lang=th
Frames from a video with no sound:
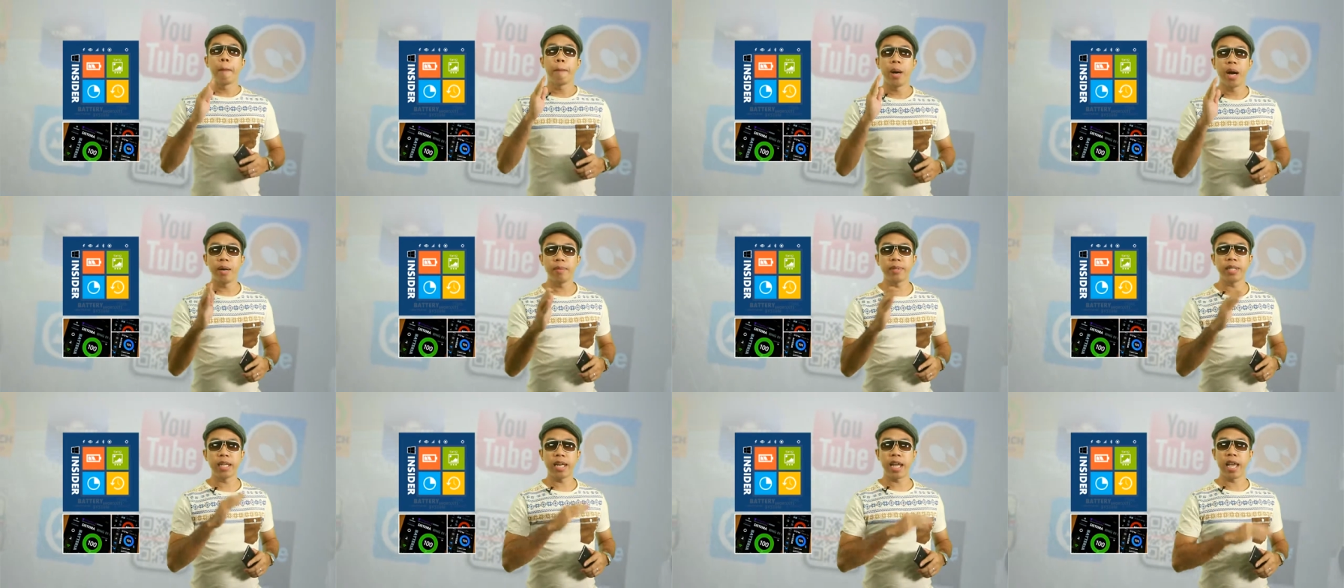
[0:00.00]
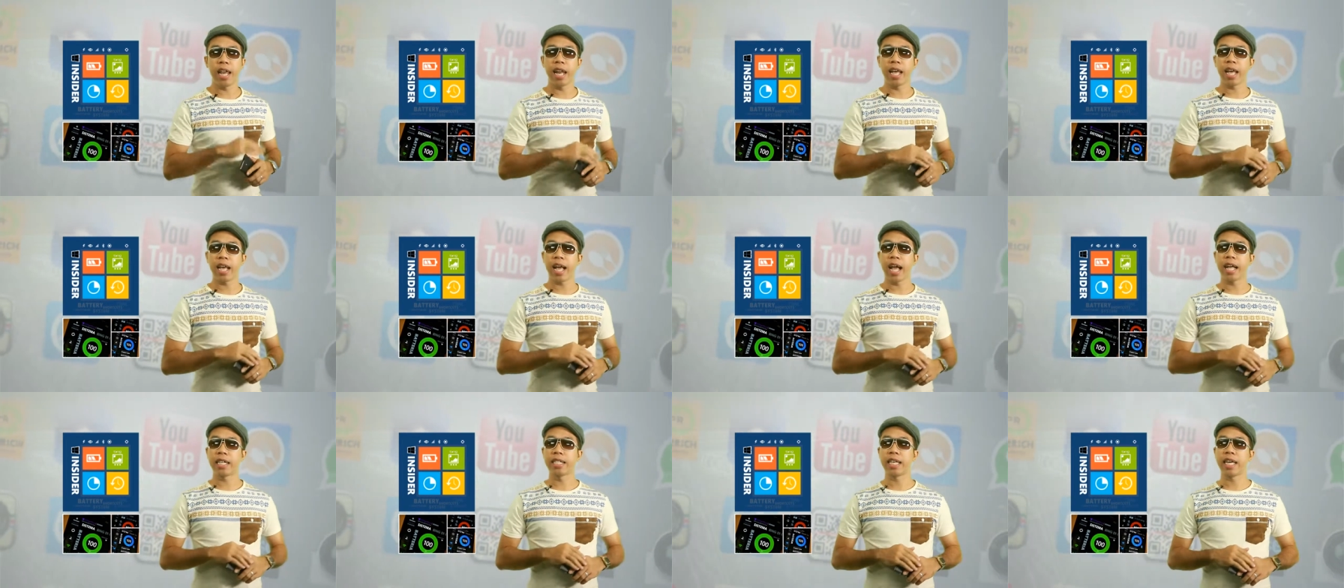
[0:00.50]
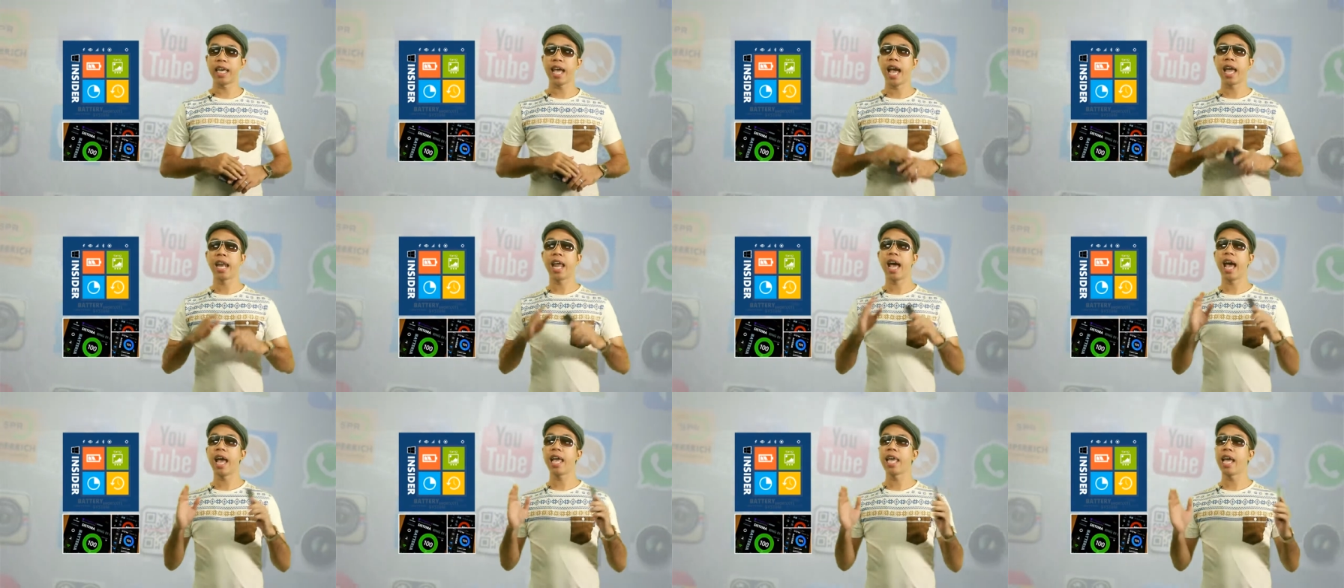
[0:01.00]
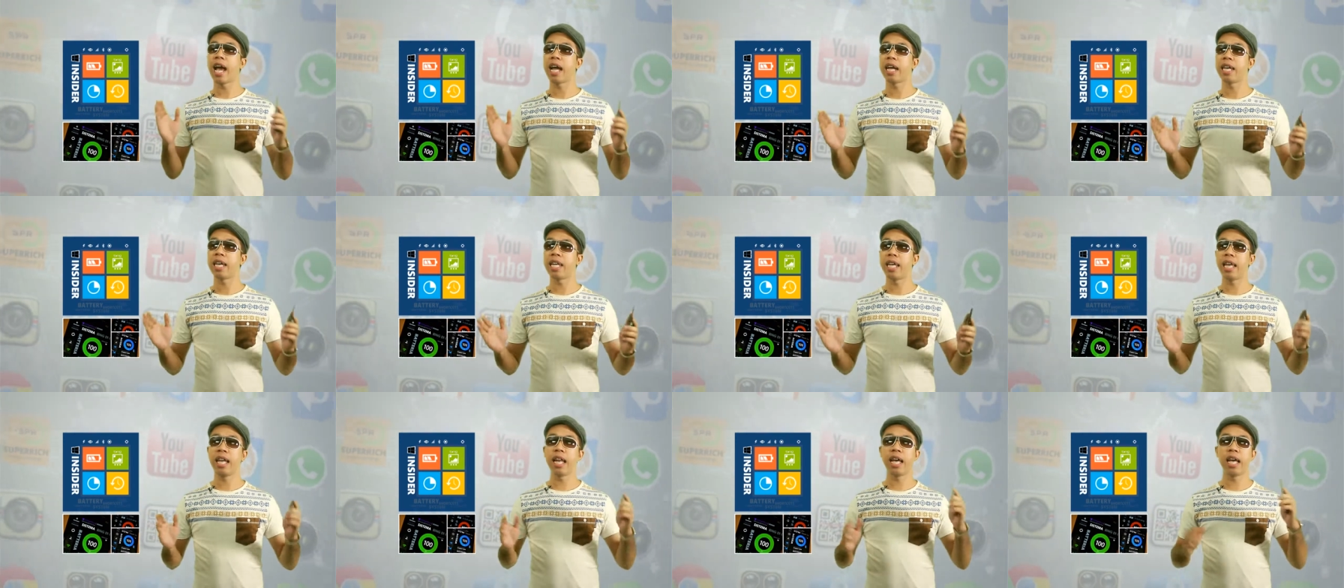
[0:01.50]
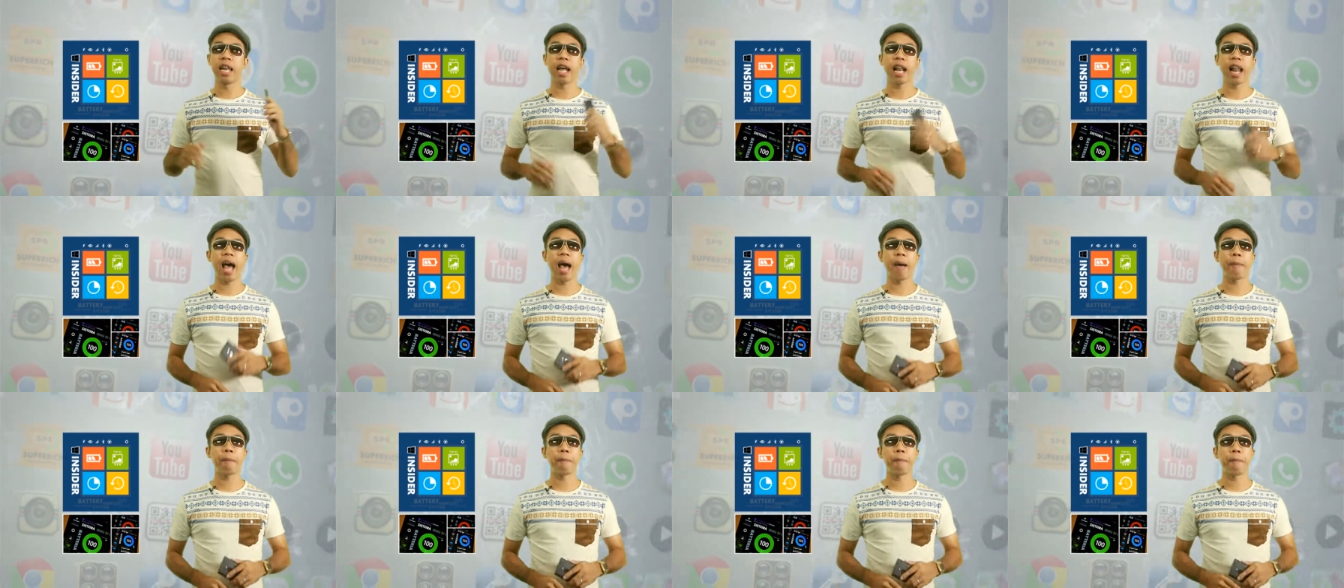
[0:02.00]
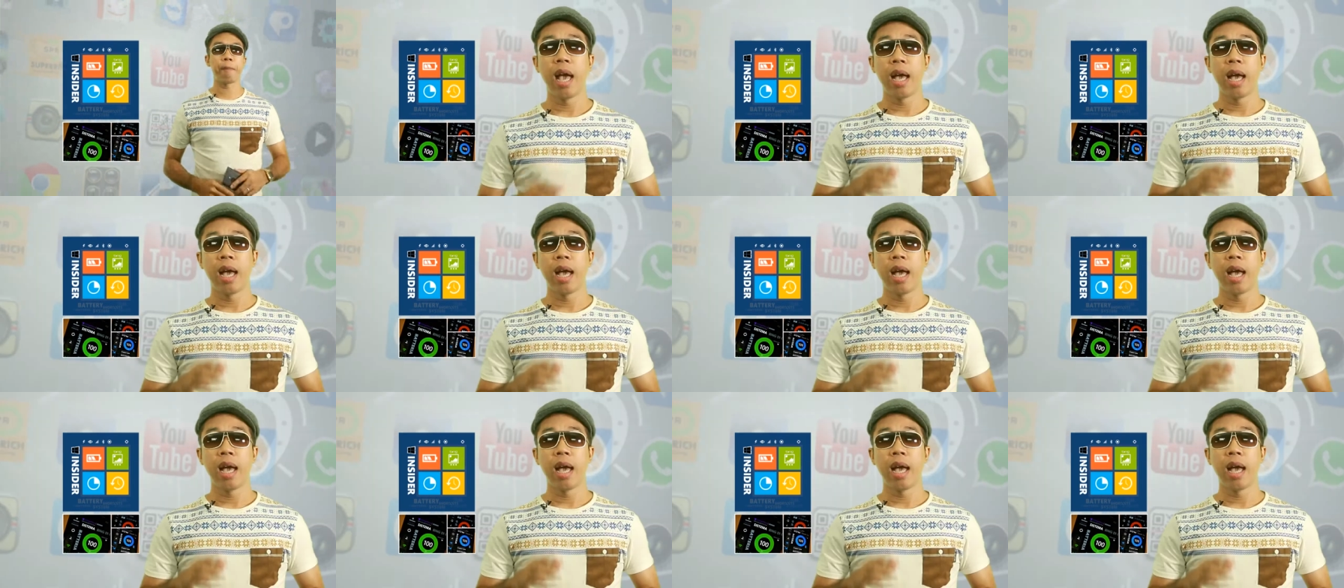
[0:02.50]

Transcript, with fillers: เพิ่มเสน่ห์ในการใช้งานได้อย่างดีเลยนะครับ